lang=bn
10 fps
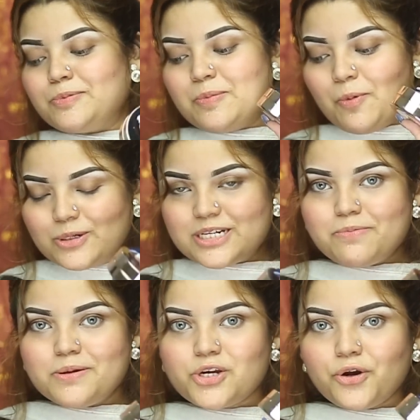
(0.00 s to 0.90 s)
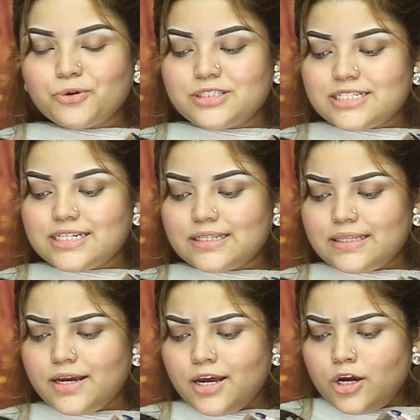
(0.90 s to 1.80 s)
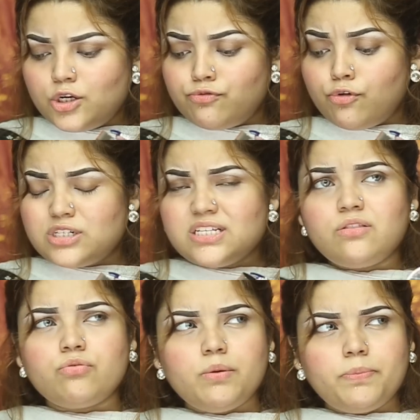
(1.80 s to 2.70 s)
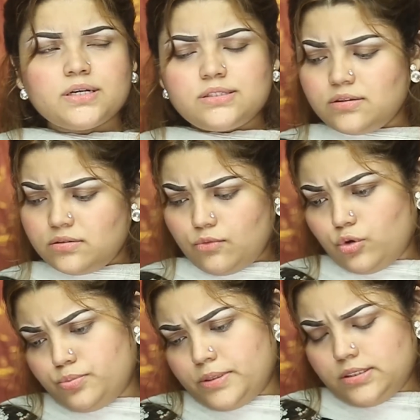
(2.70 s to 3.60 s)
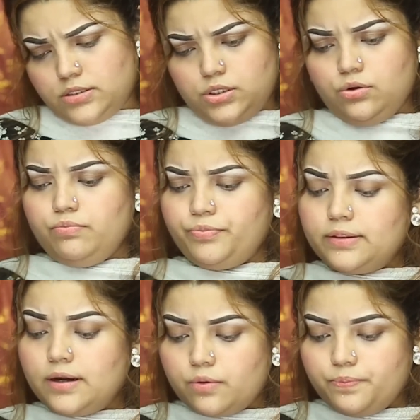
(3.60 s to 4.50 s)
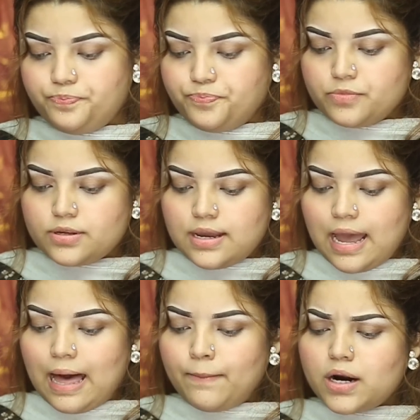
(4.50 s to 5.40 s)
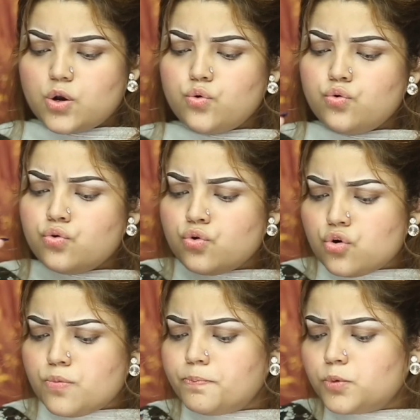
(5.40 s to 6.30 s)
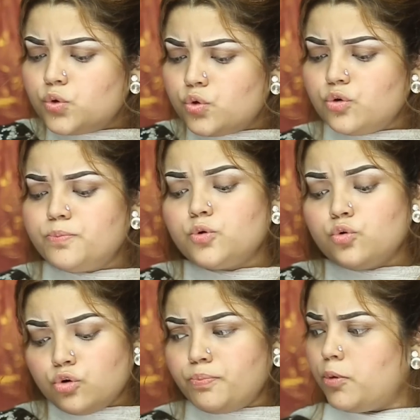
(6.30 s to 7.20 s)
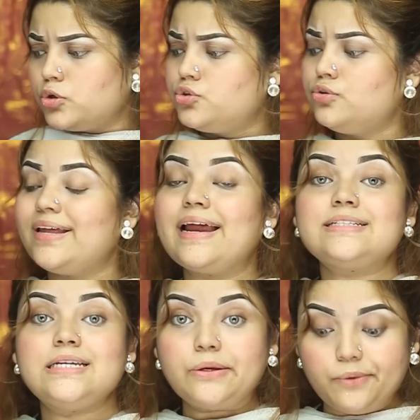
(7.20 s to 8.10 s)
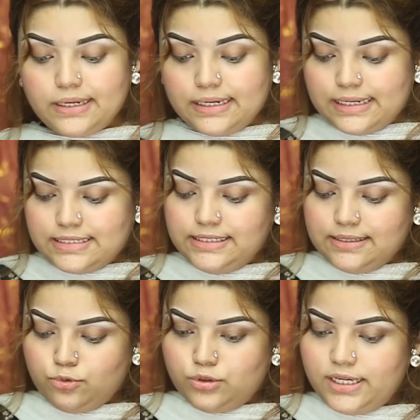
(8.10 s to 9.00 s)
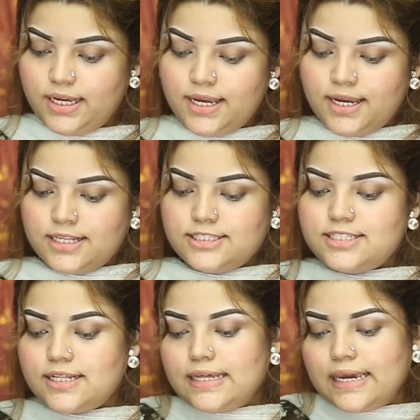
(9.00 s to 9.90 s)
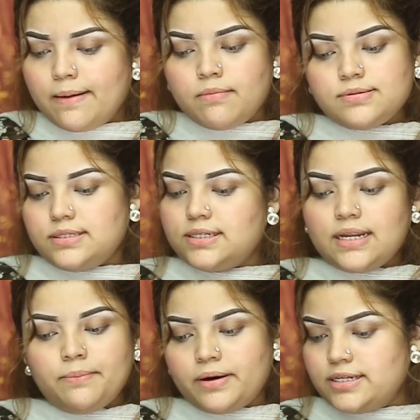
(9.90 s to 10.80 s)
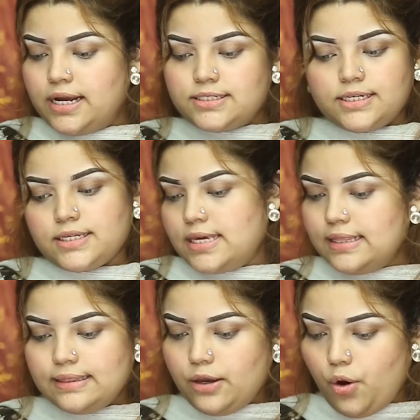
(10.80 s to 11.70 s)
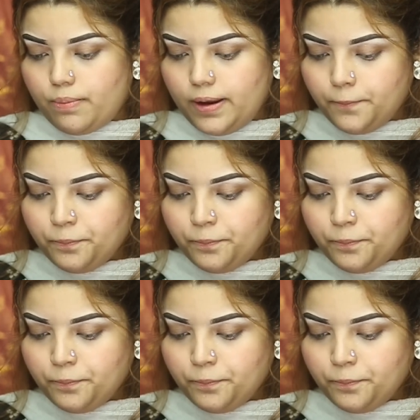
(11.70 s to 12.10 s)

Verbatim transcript: সবচেয়ে মজার বিষয় হচ্ছে যেটাতে ফর্টি থ্রি পার্সেন্ট না কত পার্সেন্ট ছিল দাঁড়ো আমার খুব খুব খুব পছন্দের একটা ইনগ্রিডিয়েন্ট আছে এটার মধ্যে যেটা দেখে আমি ভাবছি যে না আমার আজকে এটা কিনতেই হবে